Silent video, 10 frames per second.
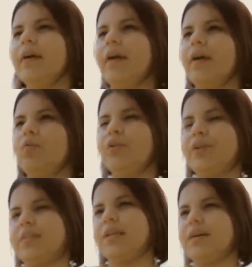eh,
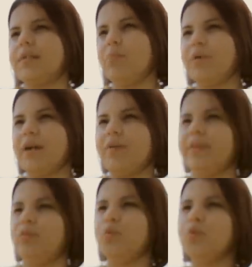Universidad San
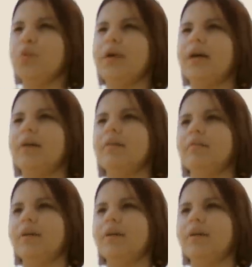Buenaventura,